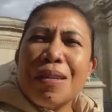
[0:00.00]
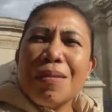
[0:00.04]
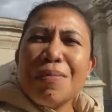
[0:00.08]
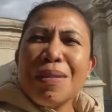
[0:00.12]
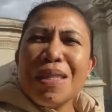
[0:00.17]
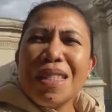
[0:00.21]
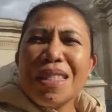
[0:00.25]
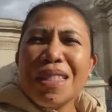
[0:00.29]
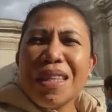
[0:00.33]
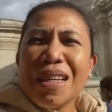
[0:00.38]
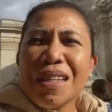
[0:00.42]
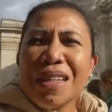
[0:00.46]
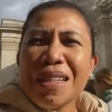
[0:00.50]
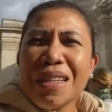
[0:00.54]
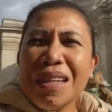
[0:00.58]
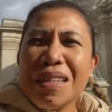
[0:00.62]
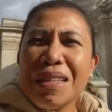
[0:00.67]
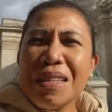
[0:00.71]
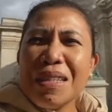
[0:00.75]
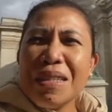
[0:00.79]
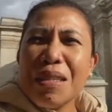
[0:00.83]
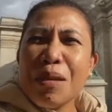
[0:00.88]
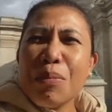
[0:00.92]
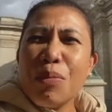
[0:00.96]
minsan
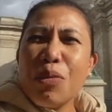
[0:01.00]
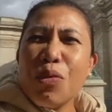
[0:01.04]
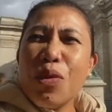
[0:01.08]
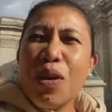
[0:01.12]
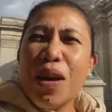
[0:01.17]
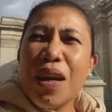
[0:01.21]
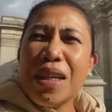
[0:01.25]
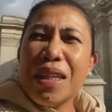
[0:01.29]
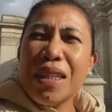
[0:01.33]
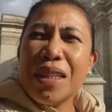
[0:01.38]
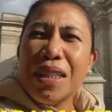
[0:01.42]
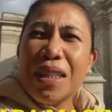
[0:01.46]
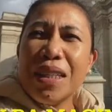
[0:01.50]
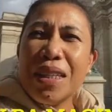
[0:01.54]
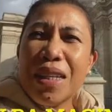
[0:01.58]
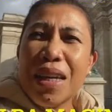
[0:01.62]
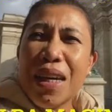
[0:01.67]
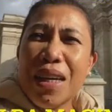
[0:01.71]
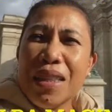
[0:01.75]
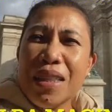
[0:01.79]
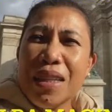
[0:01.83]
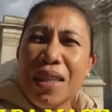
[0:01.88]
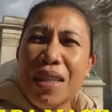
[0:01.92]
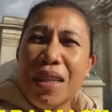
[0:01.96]
kasi sa buhay hindi
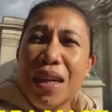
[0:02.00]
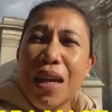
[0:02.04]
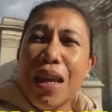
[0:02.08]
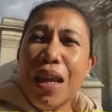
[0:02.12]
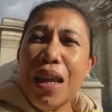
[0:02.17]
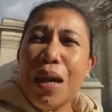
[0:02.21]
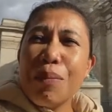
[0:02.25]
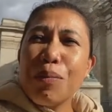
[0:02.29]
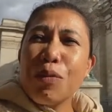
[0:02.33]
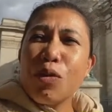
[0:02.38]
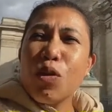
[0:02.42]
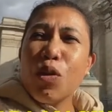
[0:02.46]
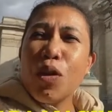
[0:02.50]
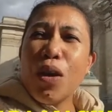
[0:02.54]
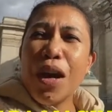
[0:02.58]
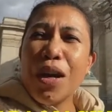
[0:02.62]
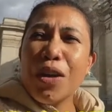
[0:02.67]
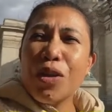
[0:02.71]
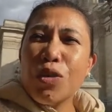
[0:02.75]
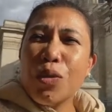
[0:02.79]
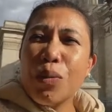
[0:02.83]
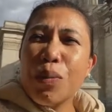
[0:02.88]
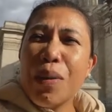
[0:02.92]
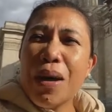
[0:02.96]
natin alam kung
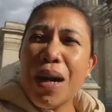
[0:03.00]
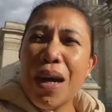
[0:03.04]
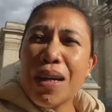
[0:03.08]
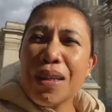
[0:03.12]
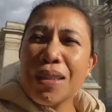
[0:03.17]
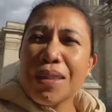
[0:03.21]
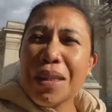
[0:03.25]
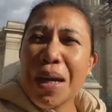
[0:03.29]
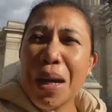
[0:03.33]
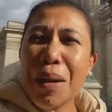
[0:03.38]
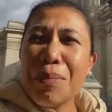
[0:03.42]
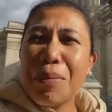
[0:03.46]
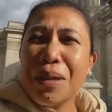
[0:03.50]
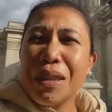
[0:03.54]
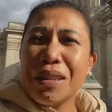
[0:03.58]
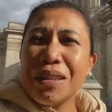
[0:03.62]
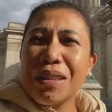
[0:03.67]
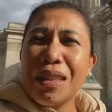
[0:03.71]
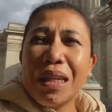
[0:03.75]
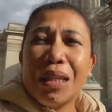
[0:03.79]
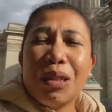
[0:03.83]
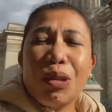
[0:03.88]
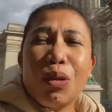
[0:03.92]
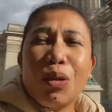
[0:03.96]
ano bang tamang
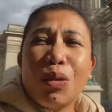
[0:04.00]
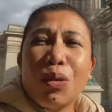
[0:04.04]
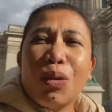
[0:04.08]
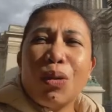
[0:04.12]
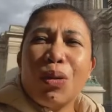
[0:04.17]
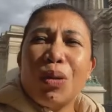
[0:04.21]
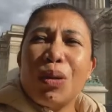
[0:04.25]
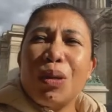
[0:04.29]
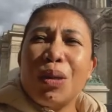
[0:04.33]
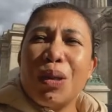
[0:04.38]
tanong